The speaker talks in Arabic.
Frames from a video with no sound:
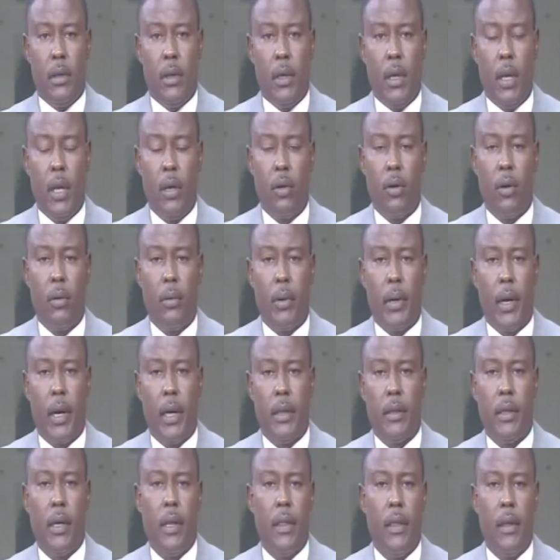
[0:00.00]
إليكم
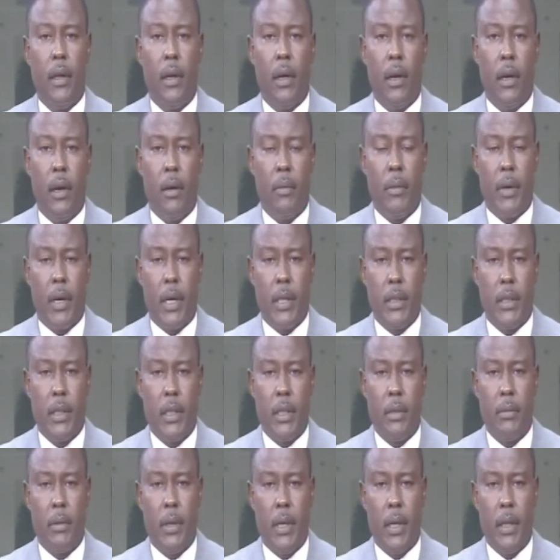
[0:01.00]
قراءة هذه
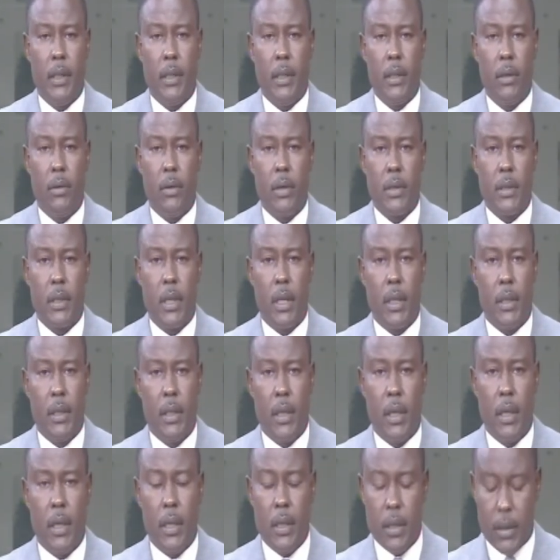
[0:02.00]
المراسيم التي
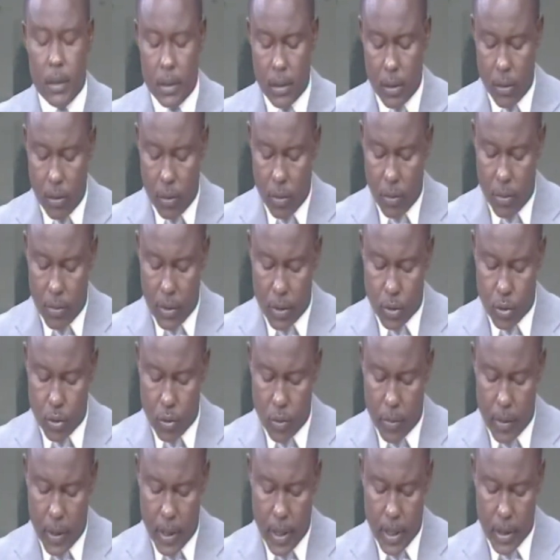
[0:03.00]
وصلتنا للتو
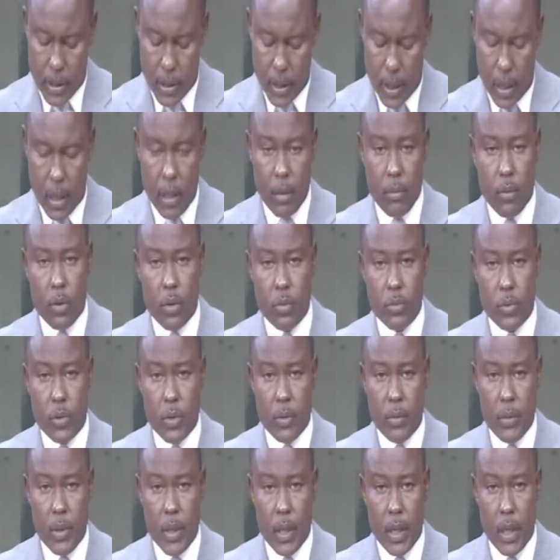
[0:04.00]
مرسوم رئاسي رقم
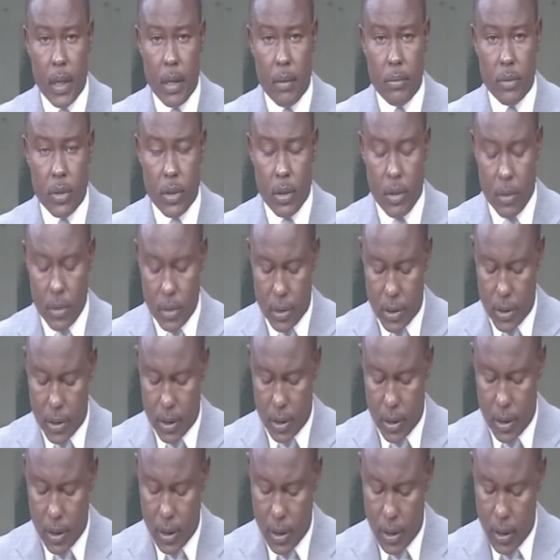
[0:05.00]

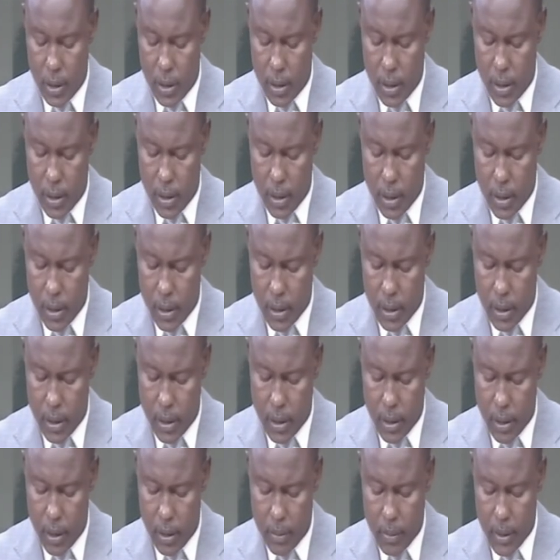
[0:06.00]
595
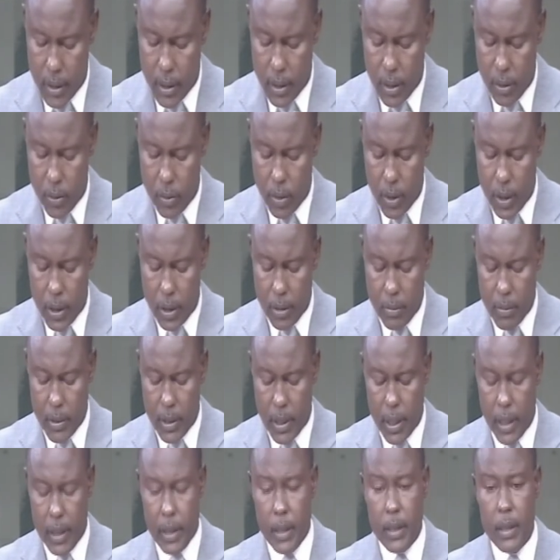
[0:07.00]
المادة الأولى تم
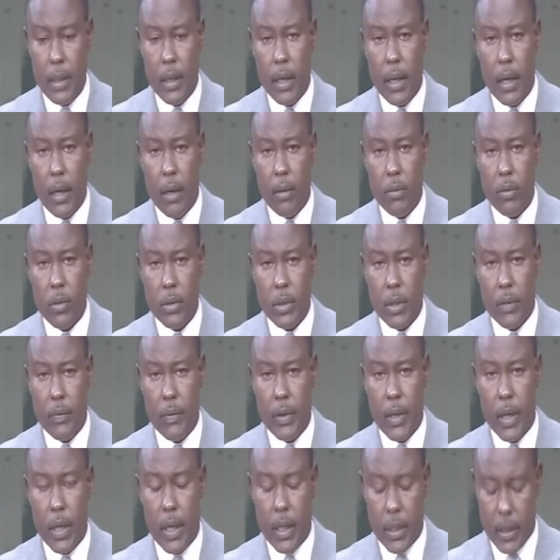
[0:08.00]
تعيين
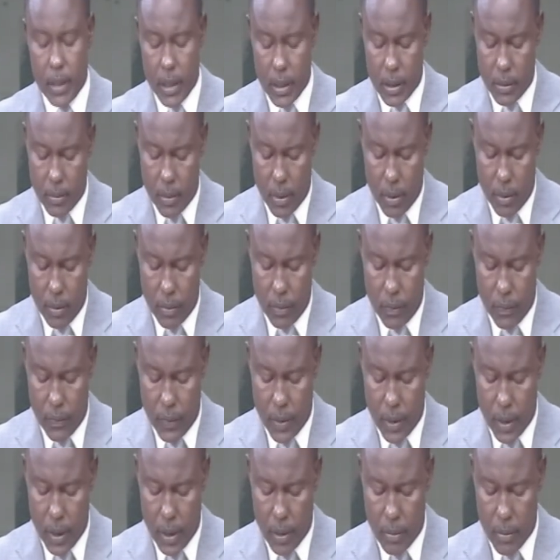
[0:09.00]
الموظفين الآتي أسمائهم
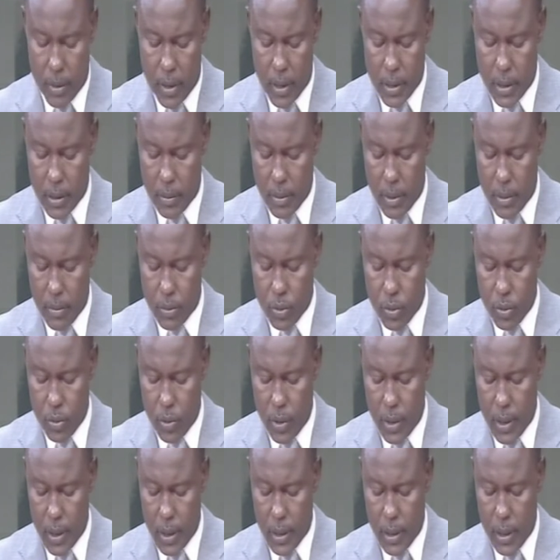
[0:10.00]
في المناصب
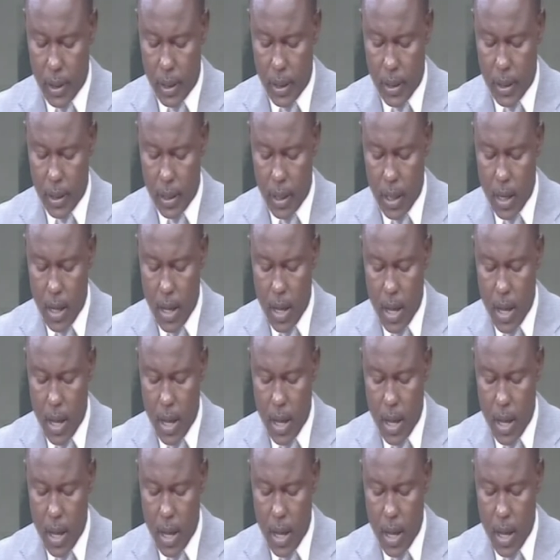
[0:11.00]
المسؤولية التالية